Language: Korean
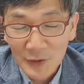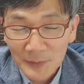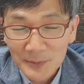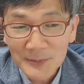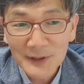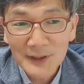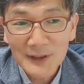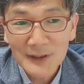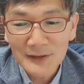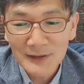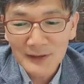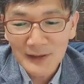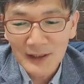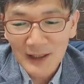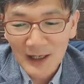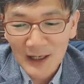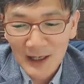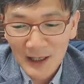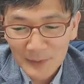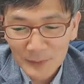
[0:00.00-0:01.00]

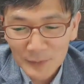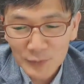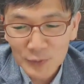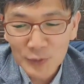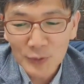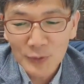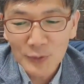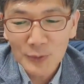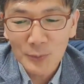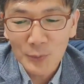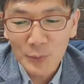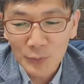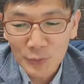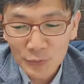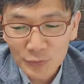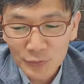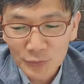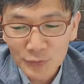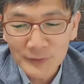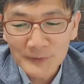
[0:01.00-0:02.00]
정말 아무도
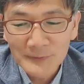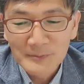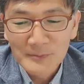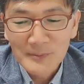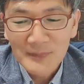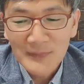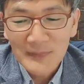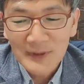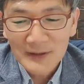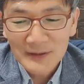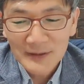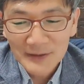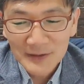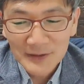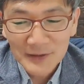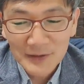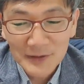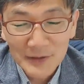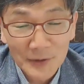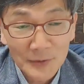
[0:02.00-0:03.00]
모두
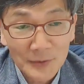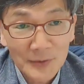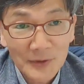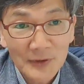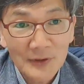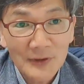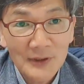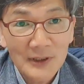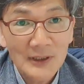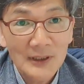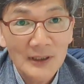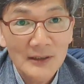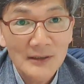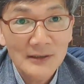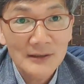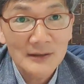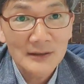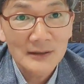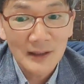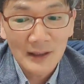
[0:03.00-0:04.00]
큰 능력을 이렇게
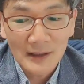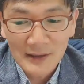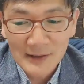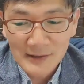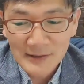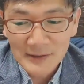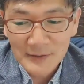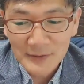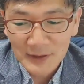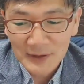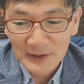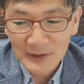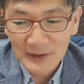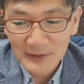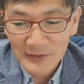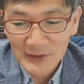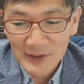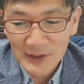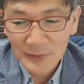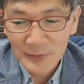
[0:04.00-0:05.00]
하지는 않았을 것
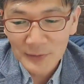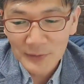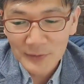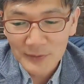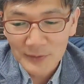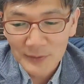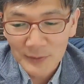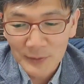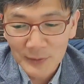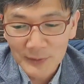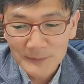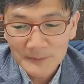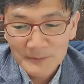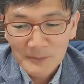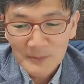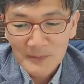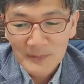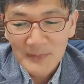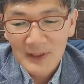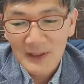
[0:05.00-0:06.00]
같아요.
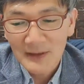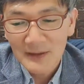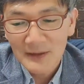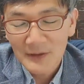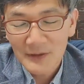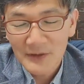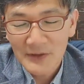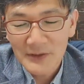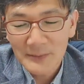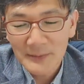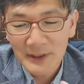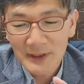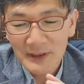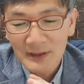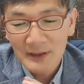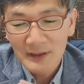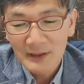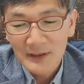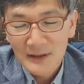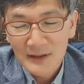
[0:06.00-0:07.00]
사도들도. 예,
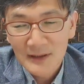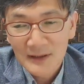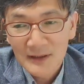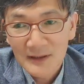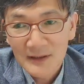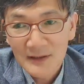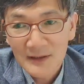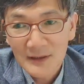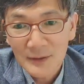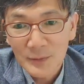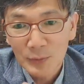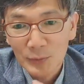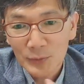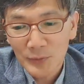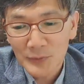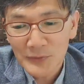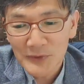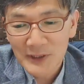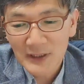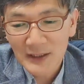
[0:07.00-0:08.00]
그렇지만 이제
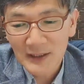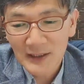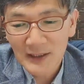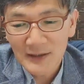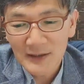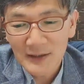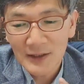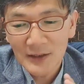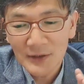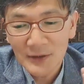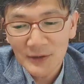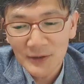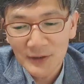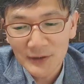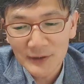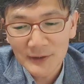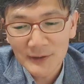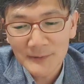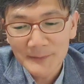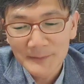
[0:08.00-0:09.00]
공동체가 하나
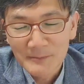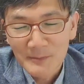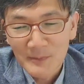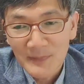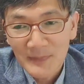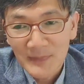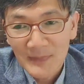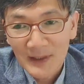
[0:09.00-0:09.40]
되어